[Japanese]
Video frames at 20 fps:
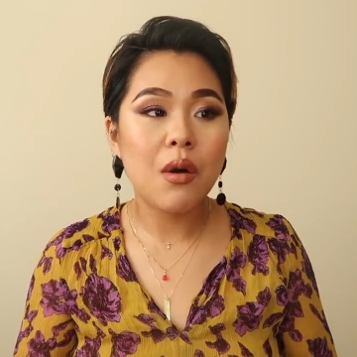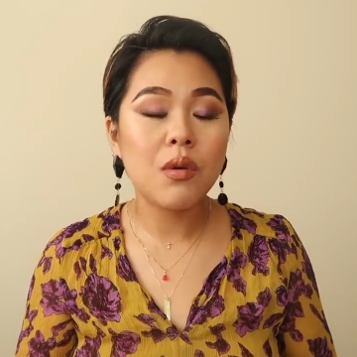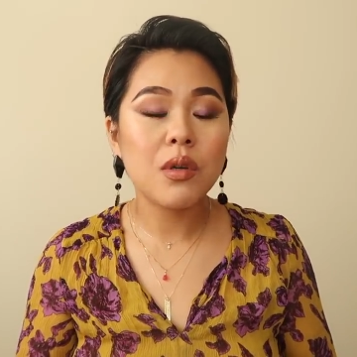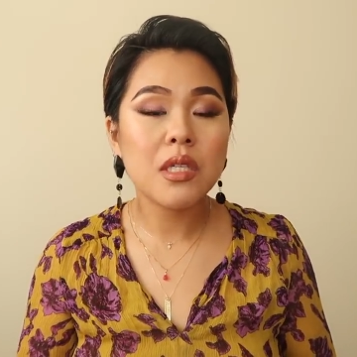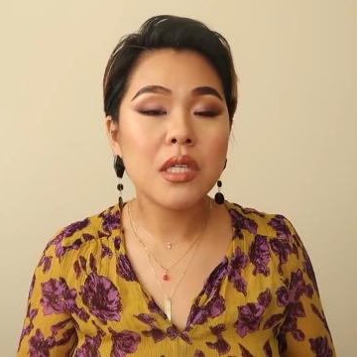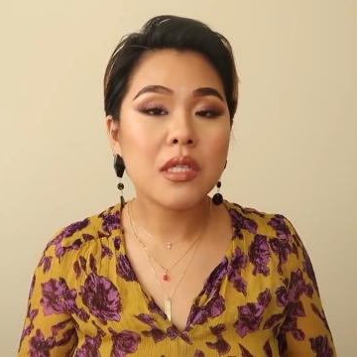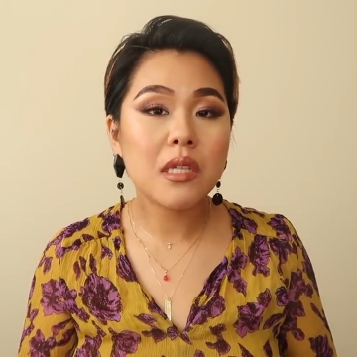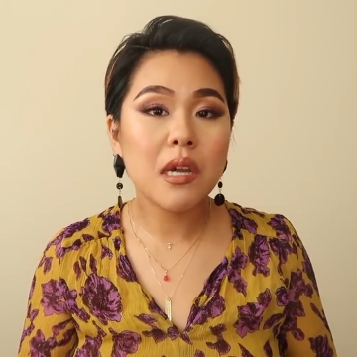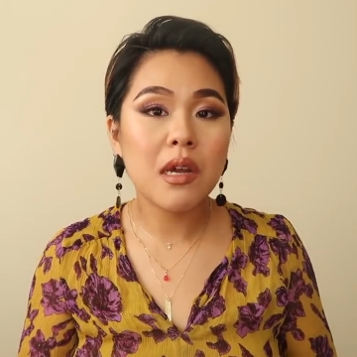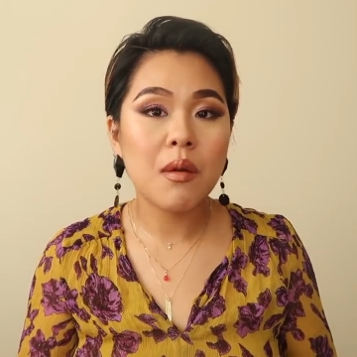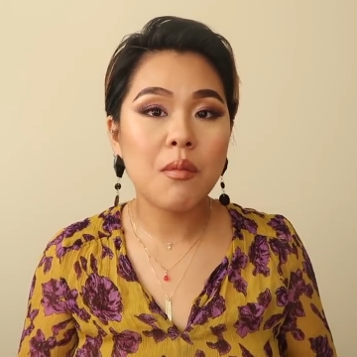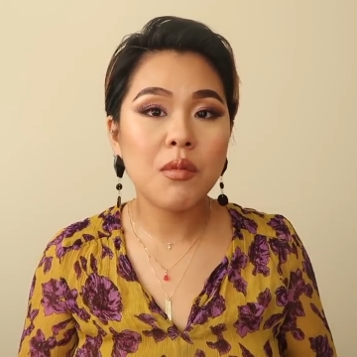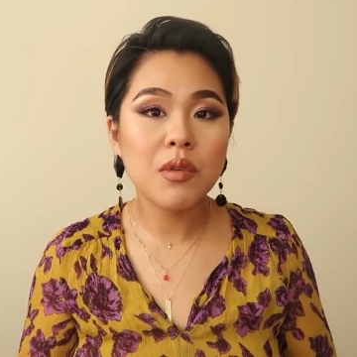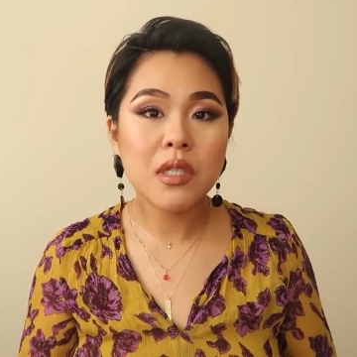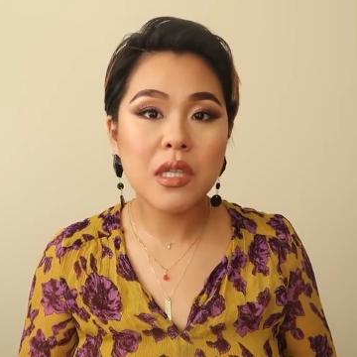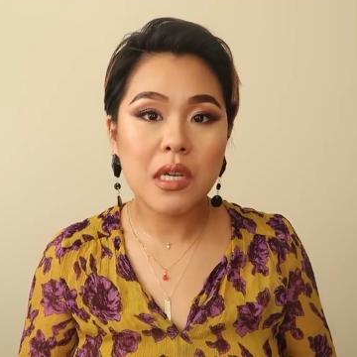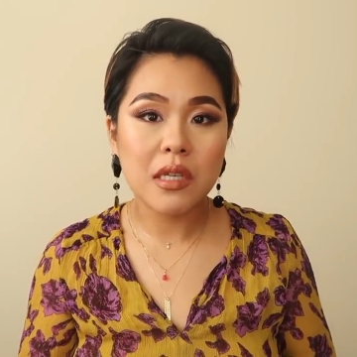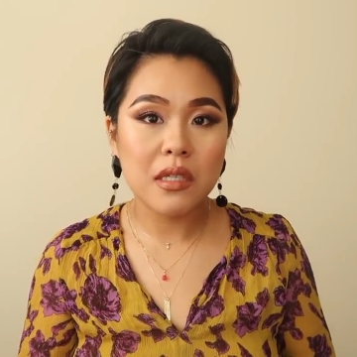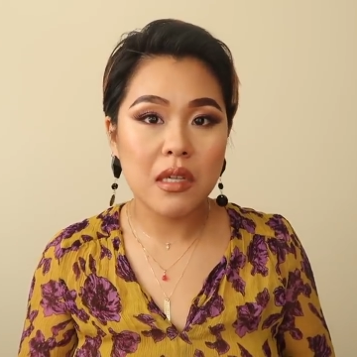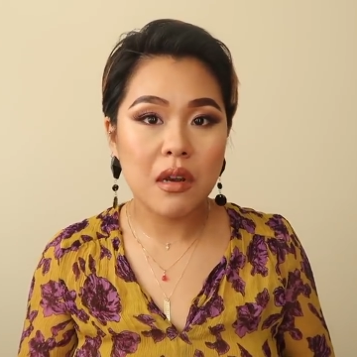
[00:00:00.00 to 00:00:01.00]
お医者さんがも
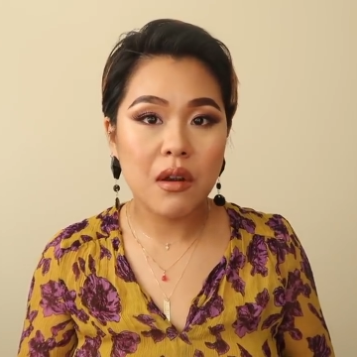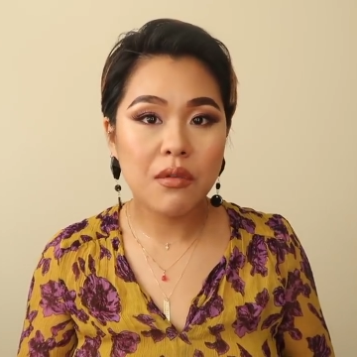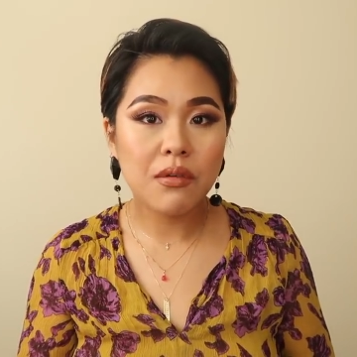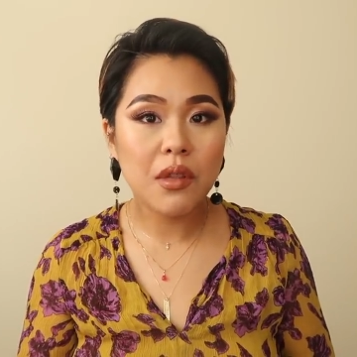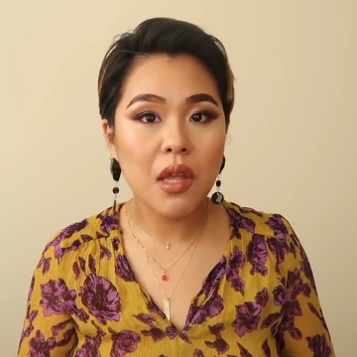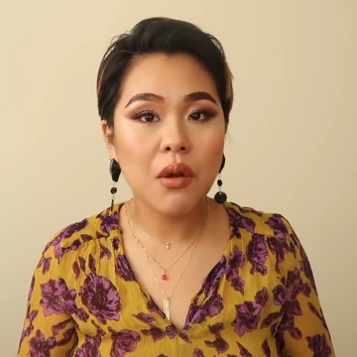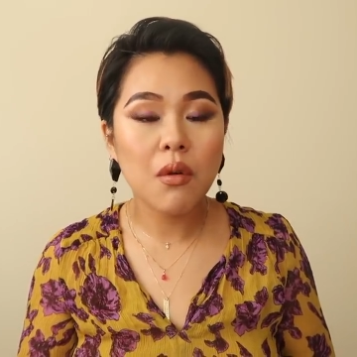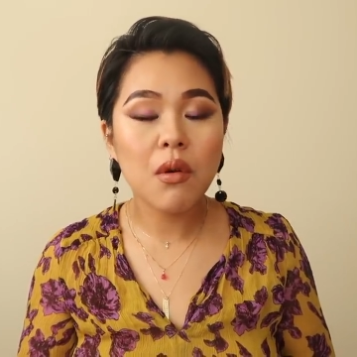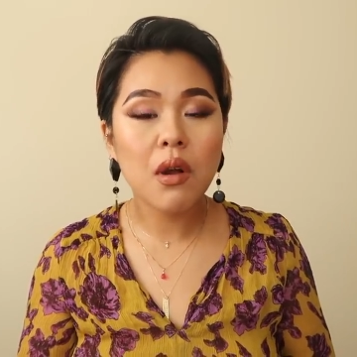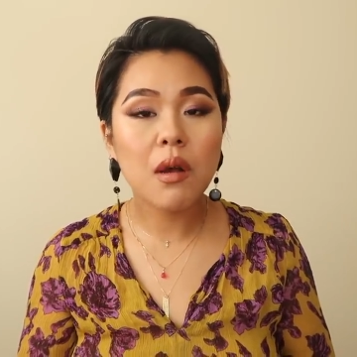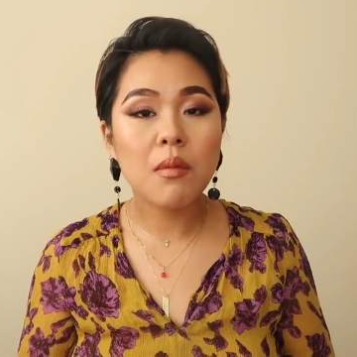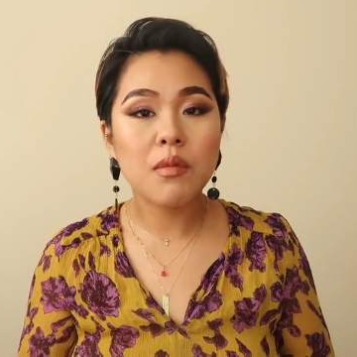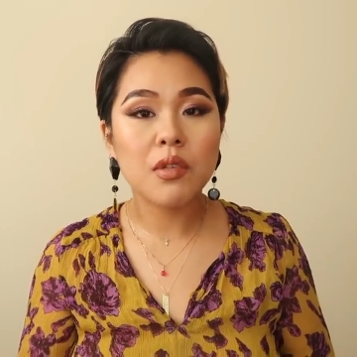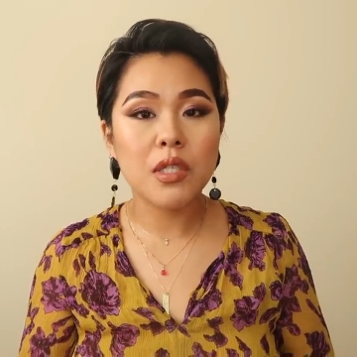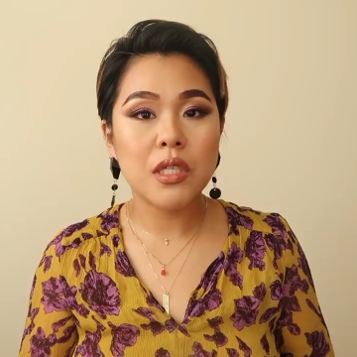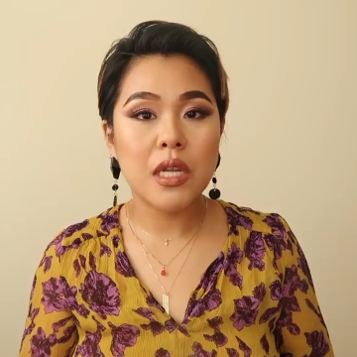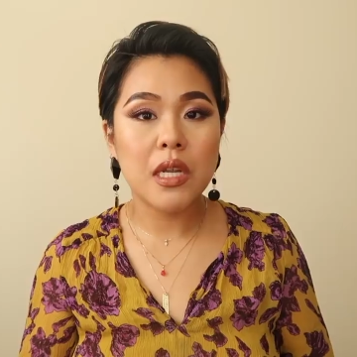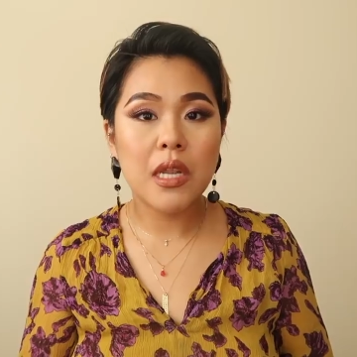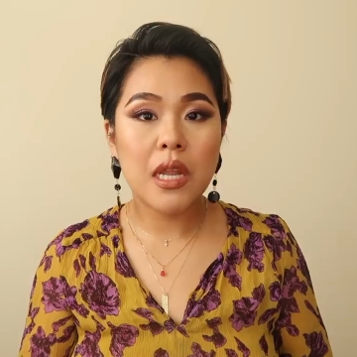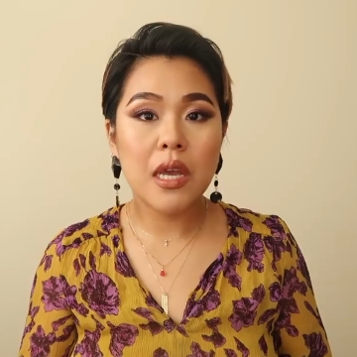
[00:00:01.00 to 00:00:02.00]
しかしたら双子かも
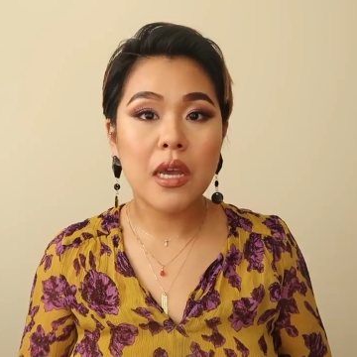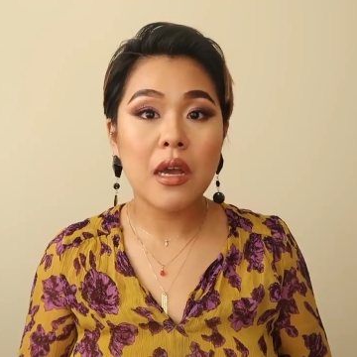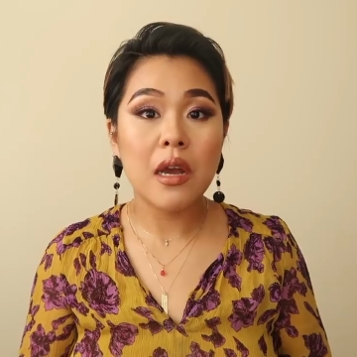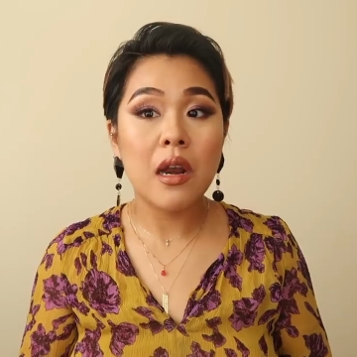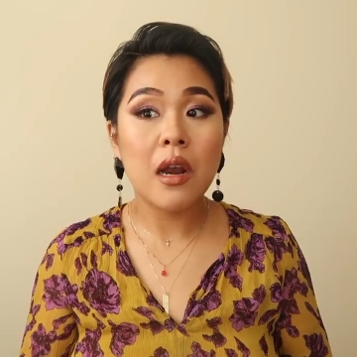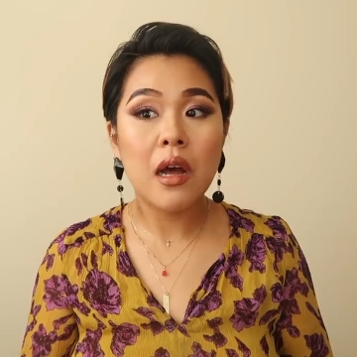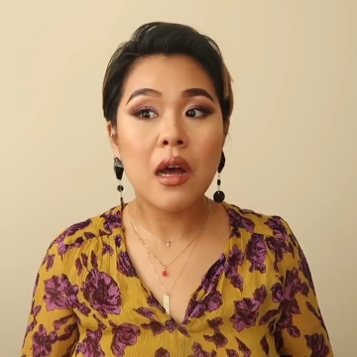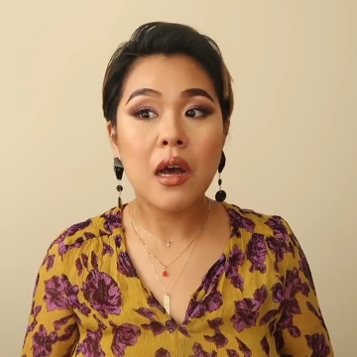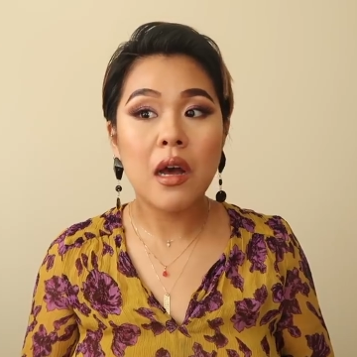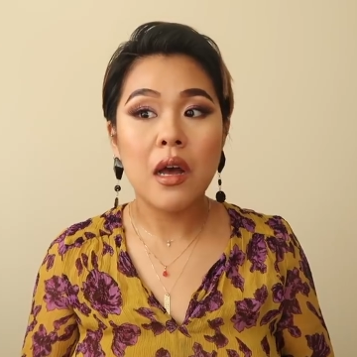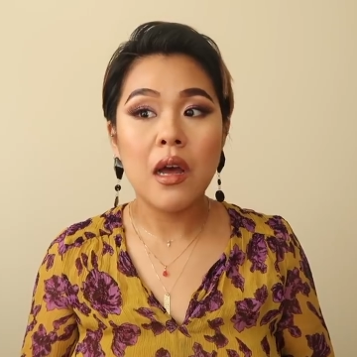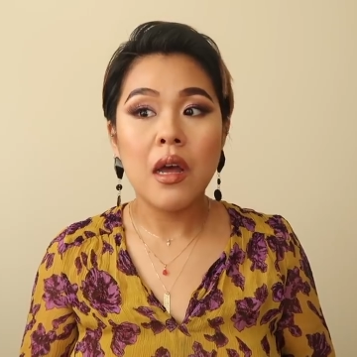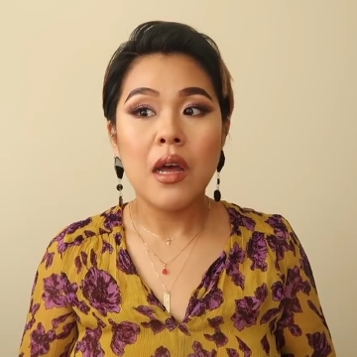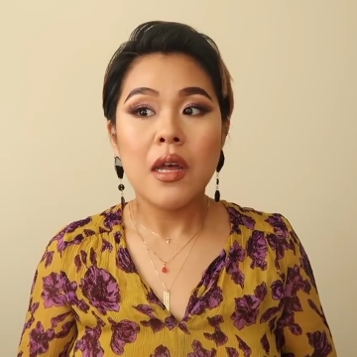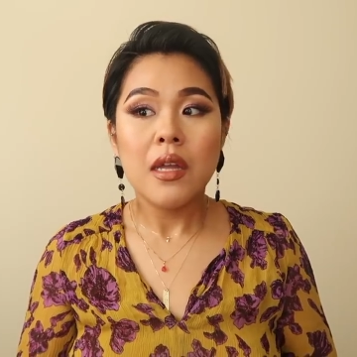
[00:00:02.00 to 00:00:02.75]
しれないから